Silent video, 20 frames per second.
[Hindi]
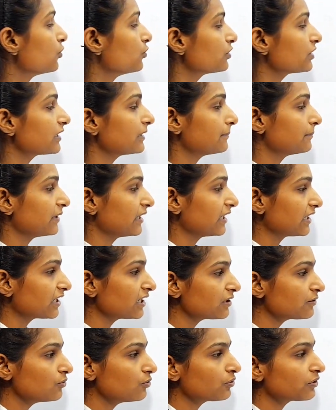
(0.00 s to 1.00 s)
उनकी
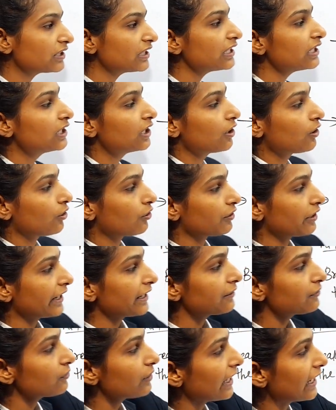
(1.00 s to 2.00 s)
ब्रेकिंग होगी और
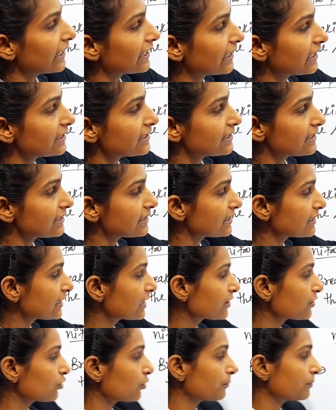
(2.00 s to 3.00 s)
नाइट्रो एल्केन्स किस
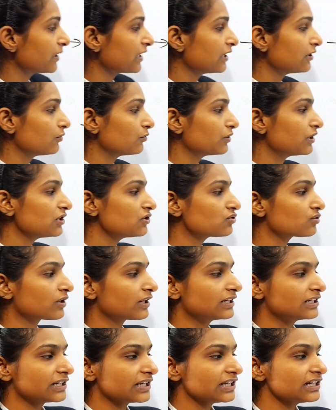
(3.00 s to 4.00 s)
तरह के ऑप्टेन होंगे जो
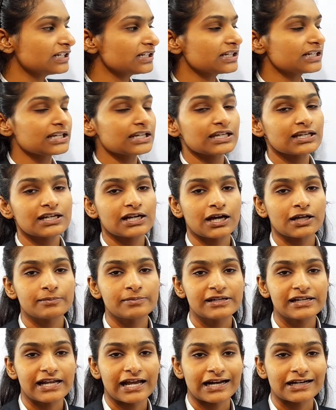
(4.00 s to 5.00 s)
कंटेन करेंगे
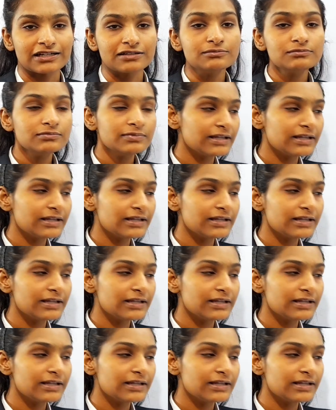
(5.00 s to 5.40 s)
कार्बन एटम